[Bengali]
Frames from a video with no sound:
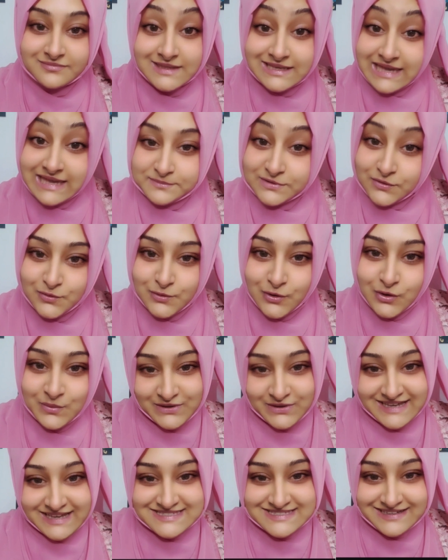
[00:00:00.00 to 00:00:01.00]
গেমটা অন্যরকম
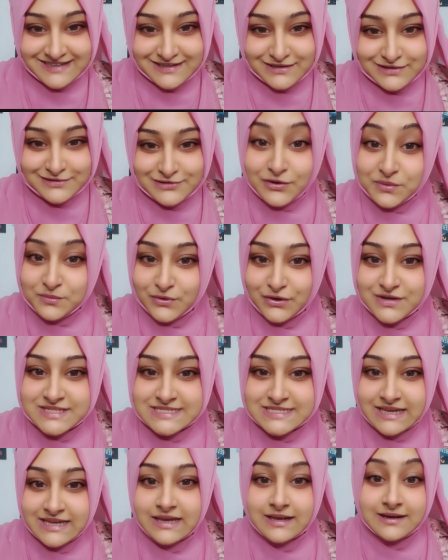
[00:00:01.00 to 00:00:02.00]
হয়ে গেছে তখন মনে
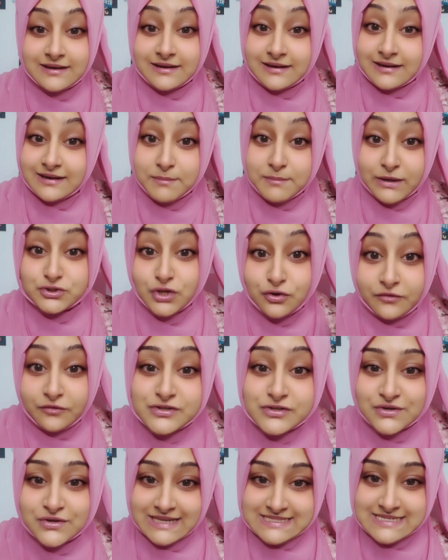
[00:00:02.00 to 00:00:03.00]
হয়েছে আমার তো
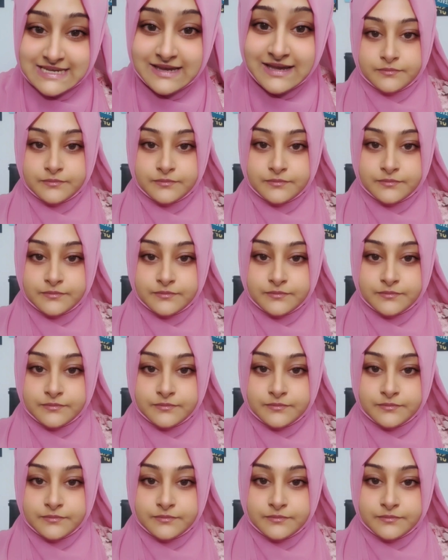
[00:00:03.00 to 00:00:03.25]
কনফিউজ হয়ে গেছে